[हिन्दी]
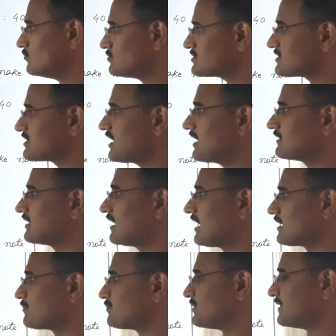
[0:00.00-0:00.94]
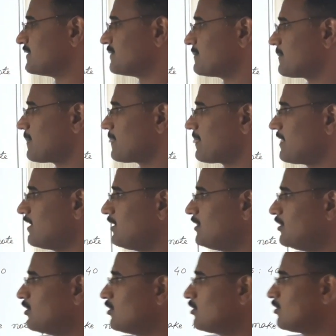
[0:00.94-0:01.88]
उसके आधार पे
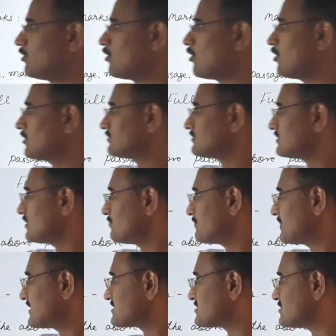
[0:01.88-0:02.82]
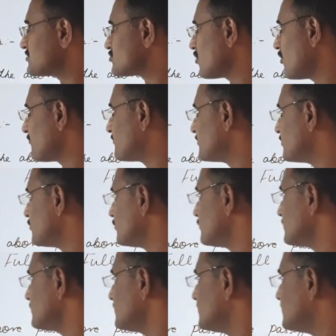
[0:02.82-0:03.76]
ऑन द बेसिस ऑफ
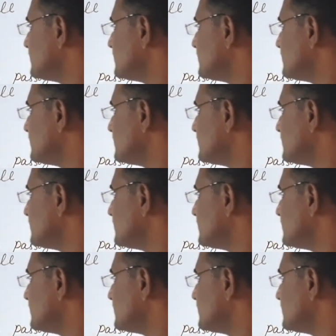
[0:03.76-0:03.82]
योर